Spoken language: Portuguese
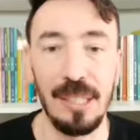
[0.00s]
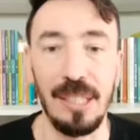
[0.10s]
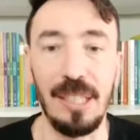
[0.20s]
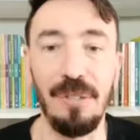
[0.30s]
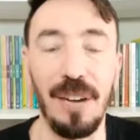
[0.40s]

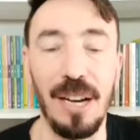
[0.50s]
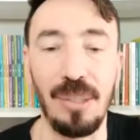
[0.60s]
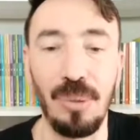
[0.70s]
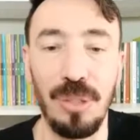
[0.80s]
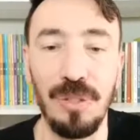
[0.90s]
e que
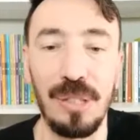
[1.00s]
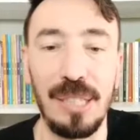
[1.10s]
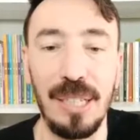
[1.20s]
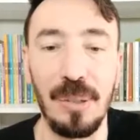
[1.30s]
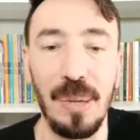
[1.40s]
faz com que
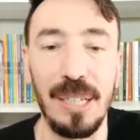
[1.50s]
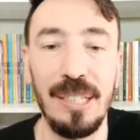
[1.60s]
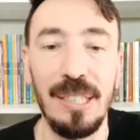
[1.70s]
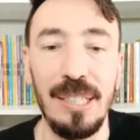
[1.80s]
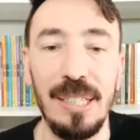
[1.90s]
você agora